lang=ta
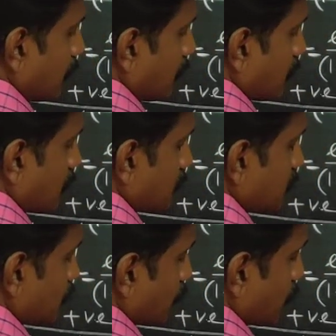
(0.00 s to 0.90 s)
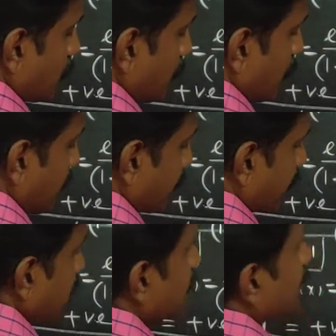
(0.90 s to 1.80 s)
இது திருப்பியும் உங்களுக்கு
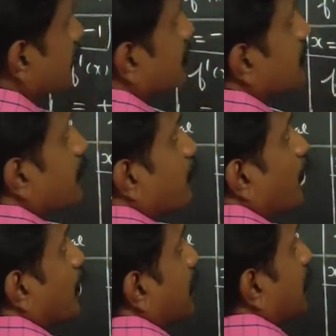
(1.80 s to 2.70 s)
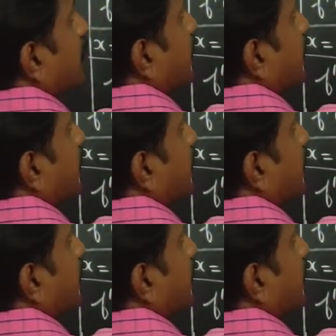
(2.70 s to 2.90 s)
இன்க்ரீஸ் ஆகிட்டு போய்கிட்டே